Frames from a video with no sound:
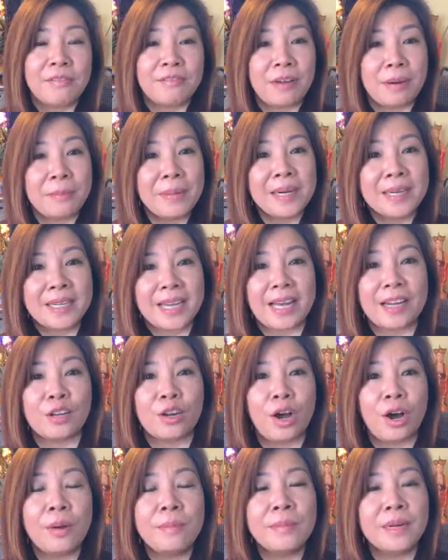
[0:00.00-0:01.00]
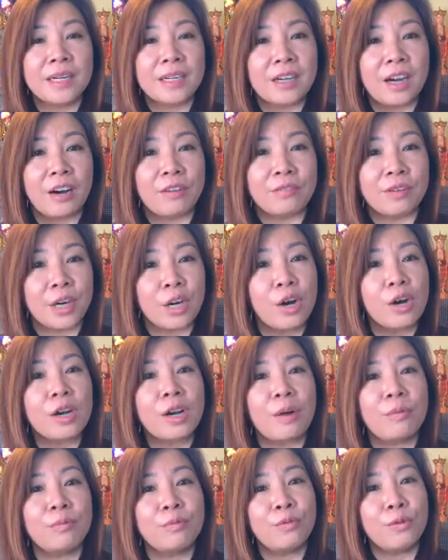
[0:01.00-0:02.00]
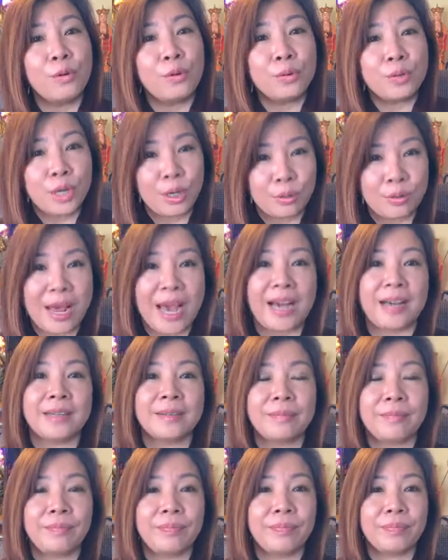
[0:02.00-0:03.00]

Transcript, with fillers: và bên cạnh đó mình cần phải có công phu điều đặn